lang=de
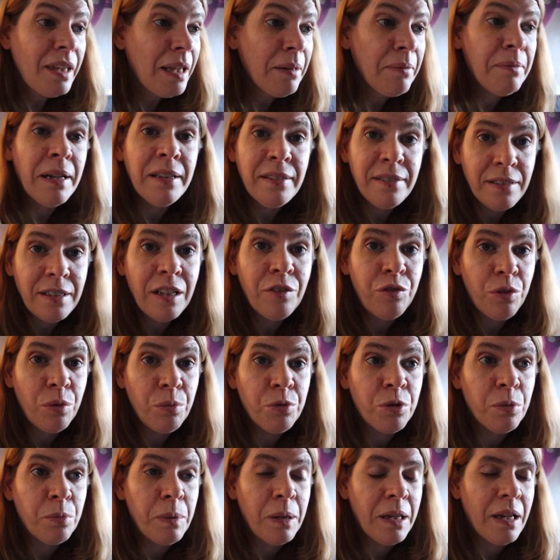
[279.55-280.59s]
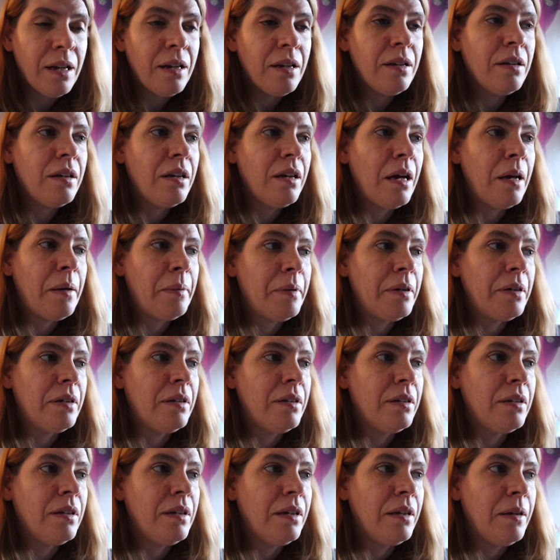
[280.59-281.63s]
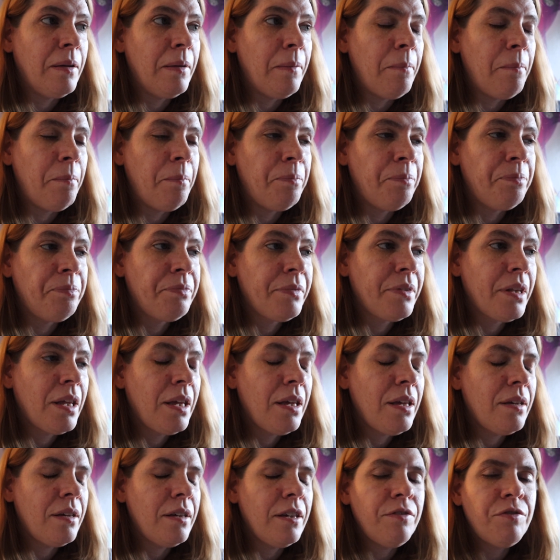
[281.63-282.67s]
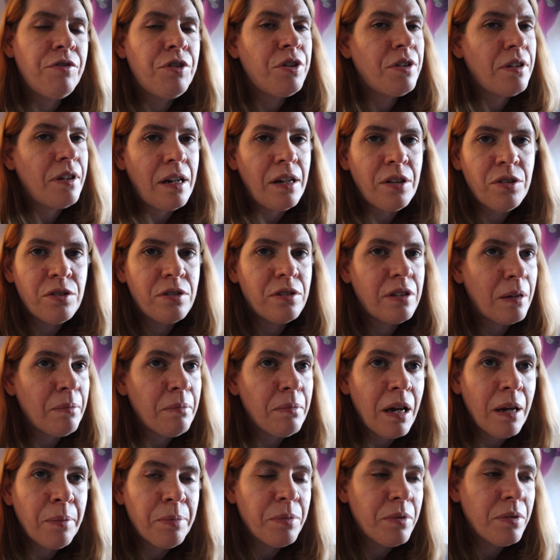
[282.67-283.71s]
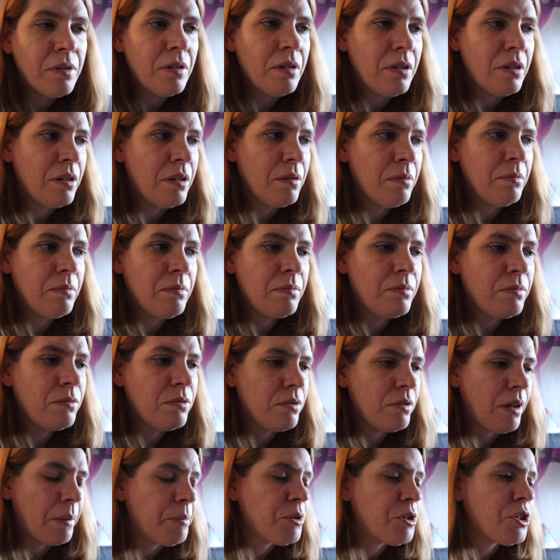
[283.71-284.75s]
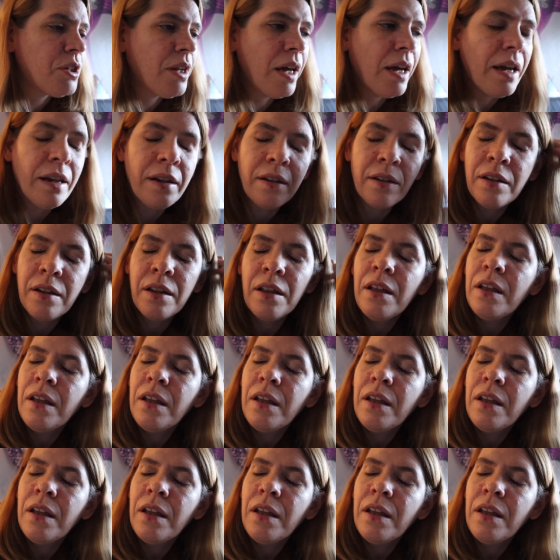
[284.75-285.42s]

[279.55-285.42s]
Im letzten dafür umso mehr, aber ähm, ich würde euch alles zusammen ab, ähm, zusammenschneiden.